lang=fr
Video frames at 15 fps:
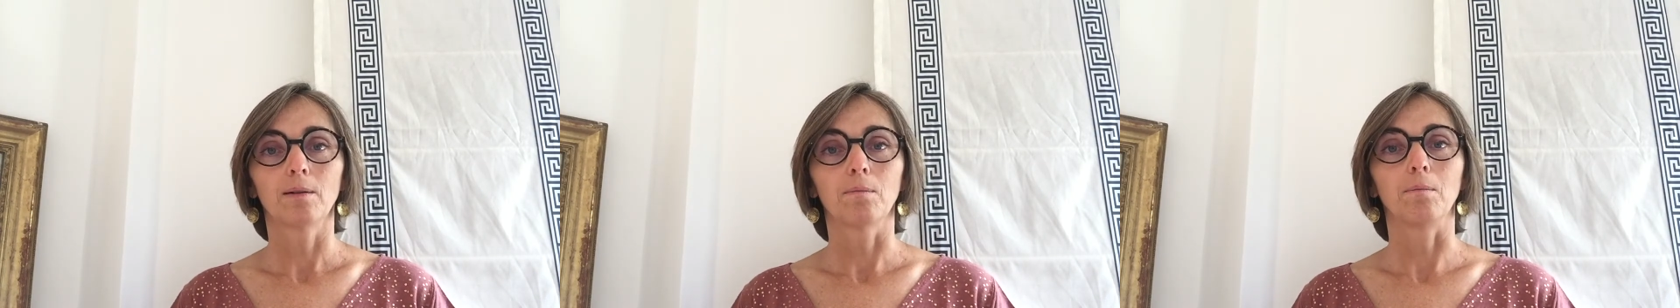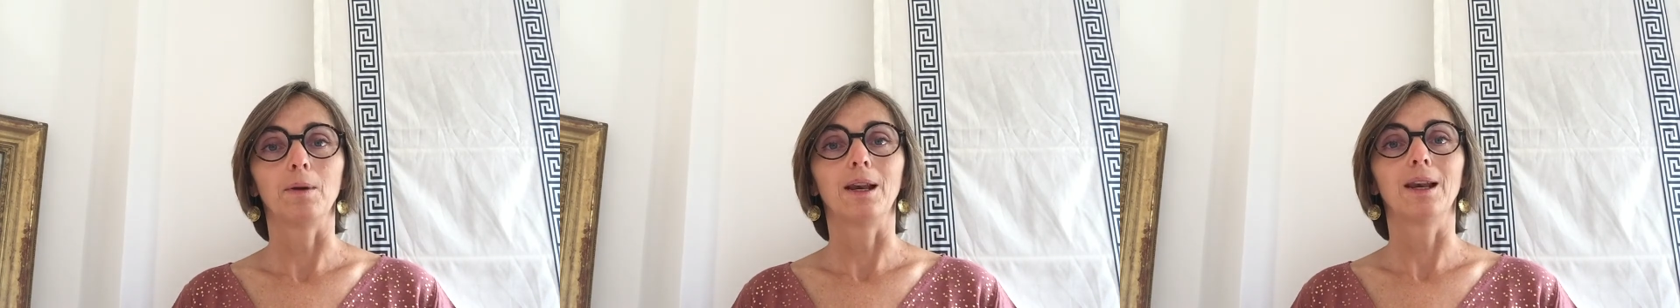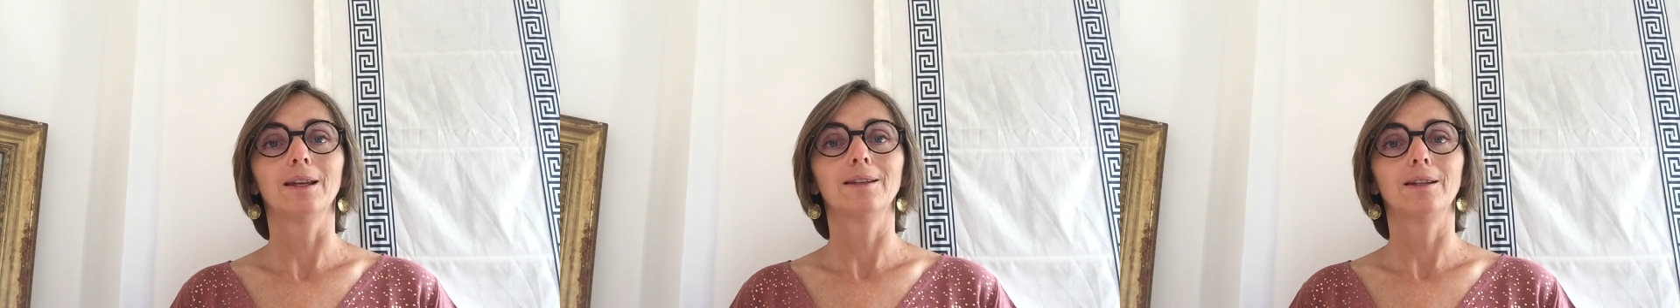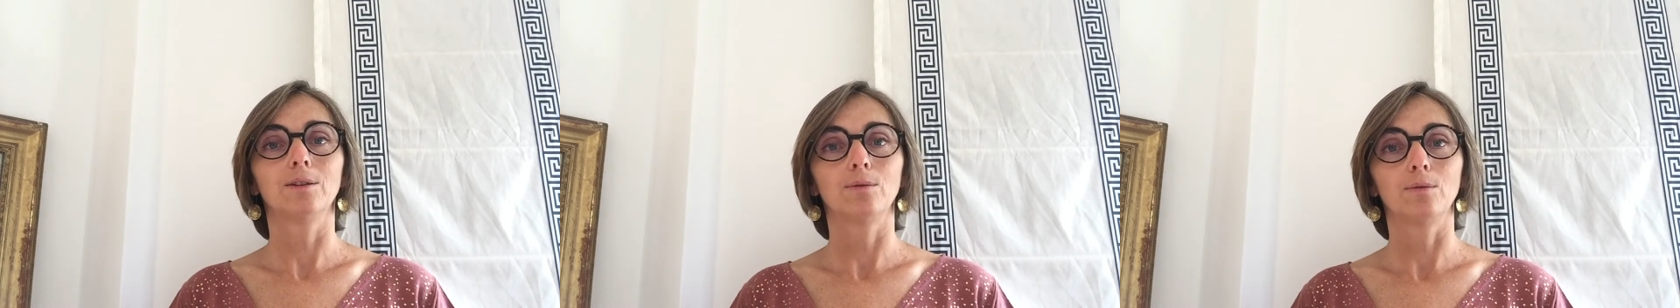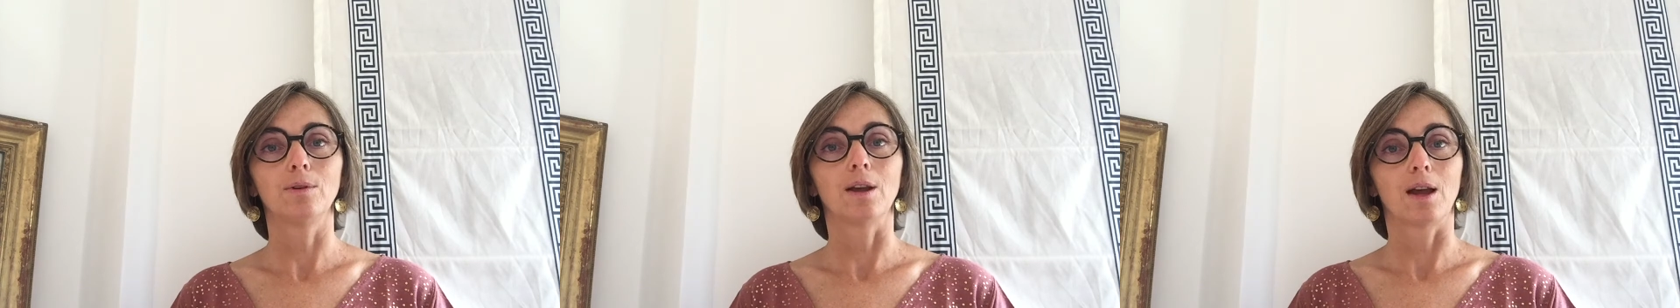mais
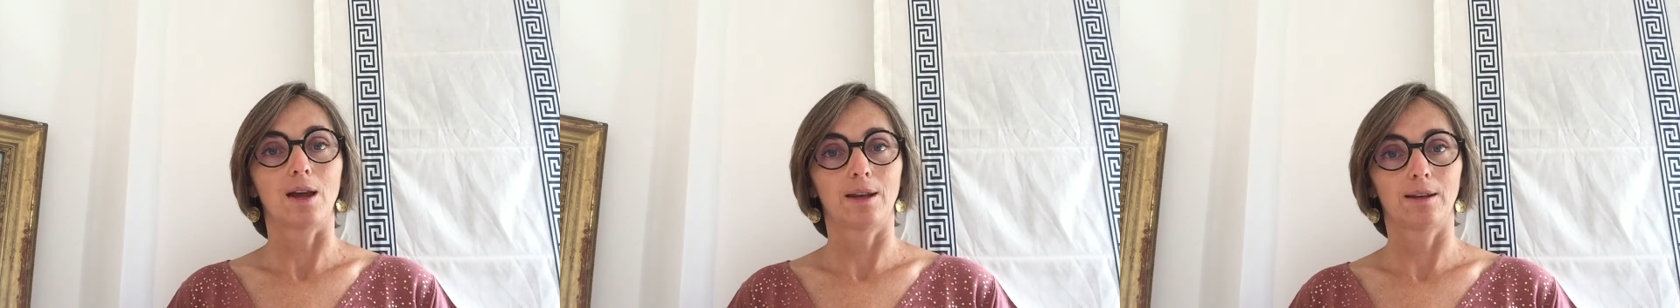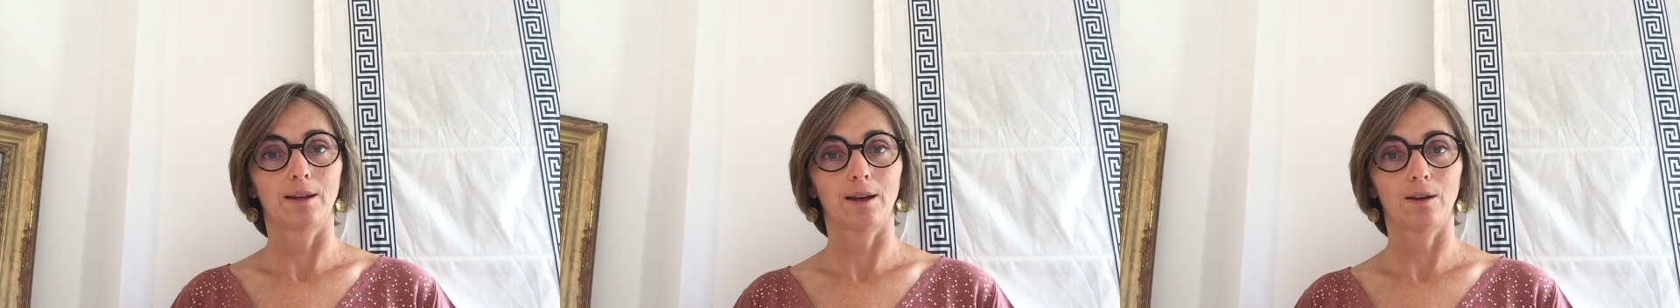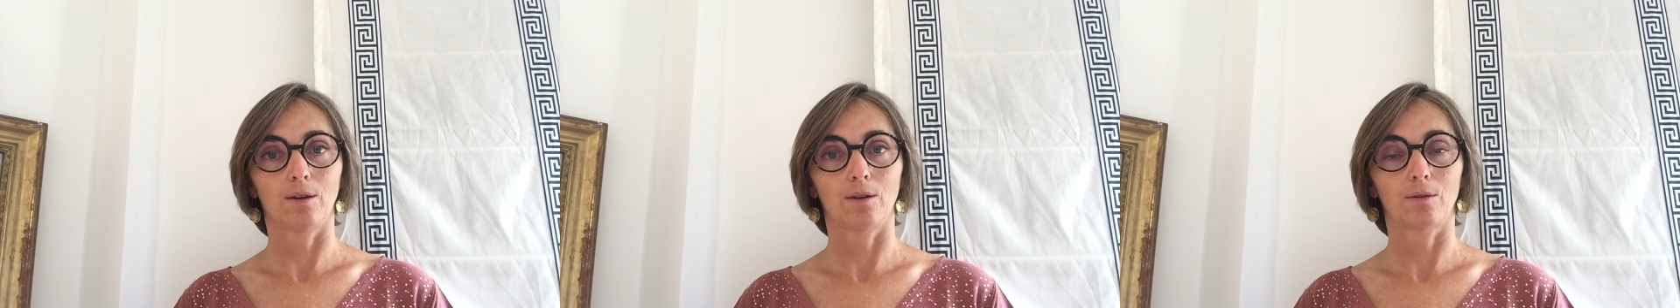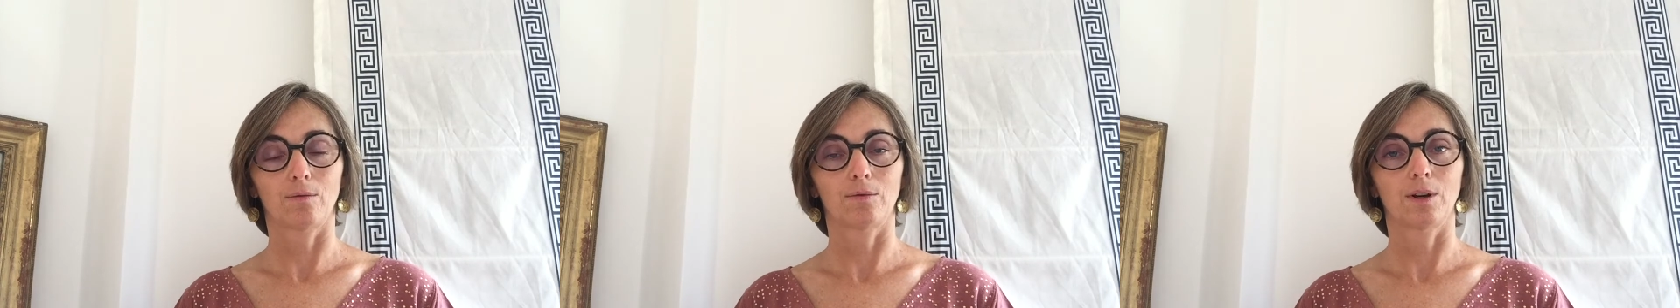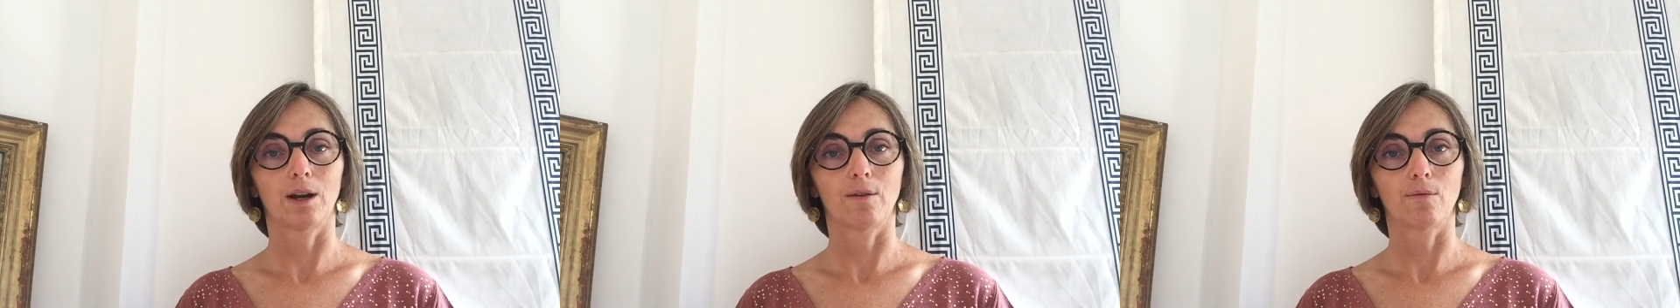l'attitude intérieure que
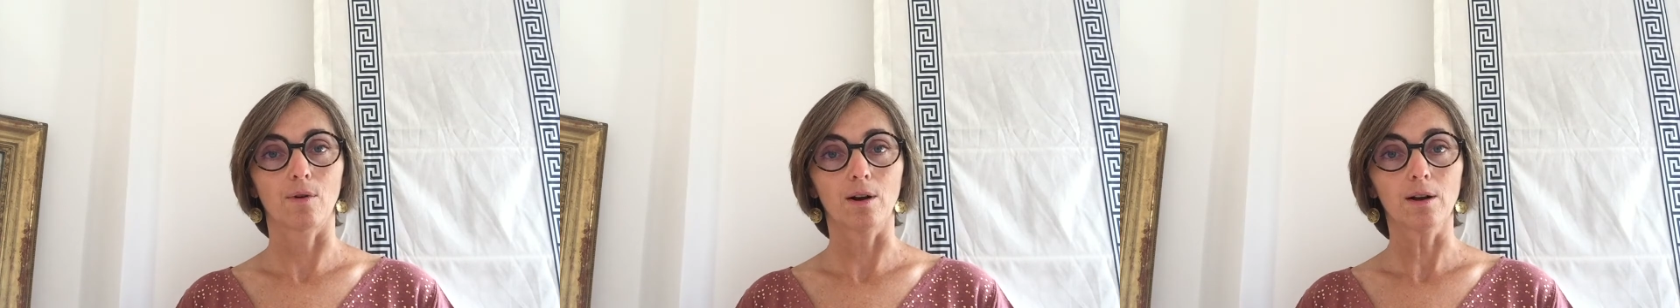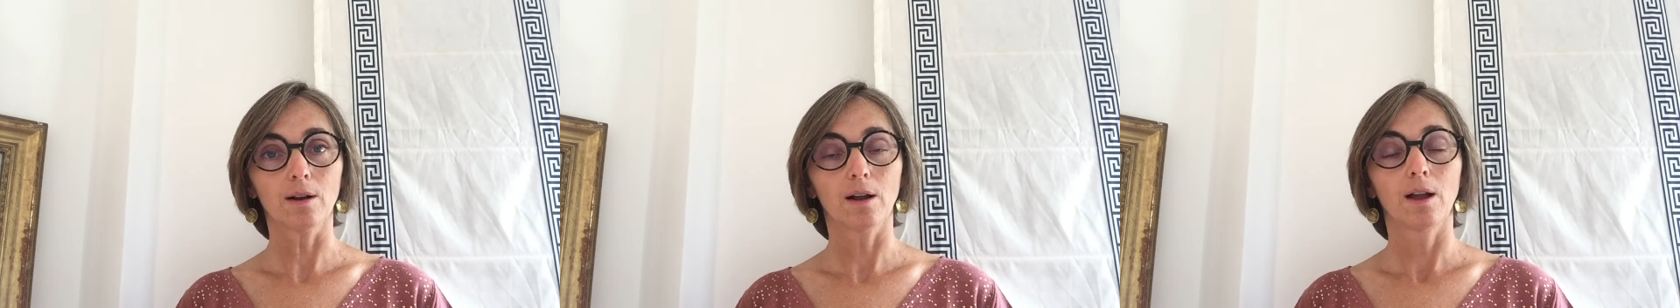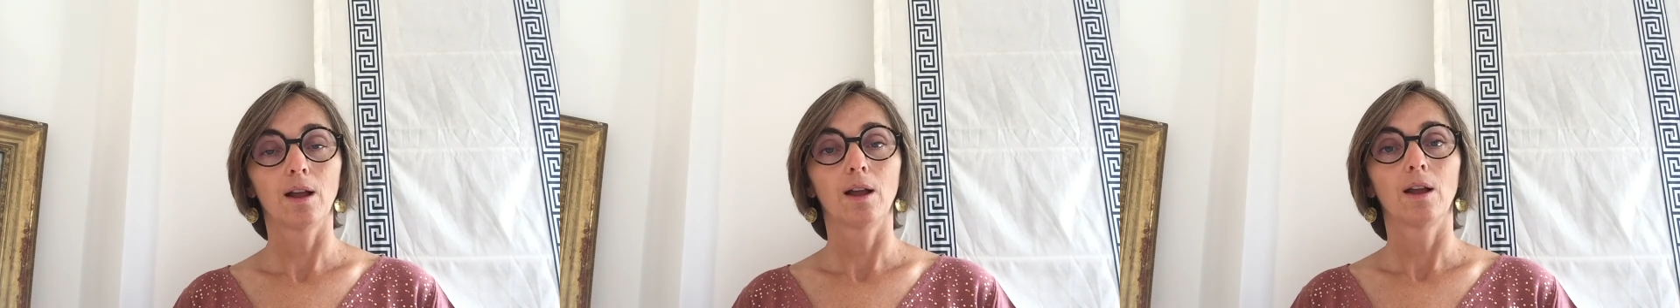vous allez avoir,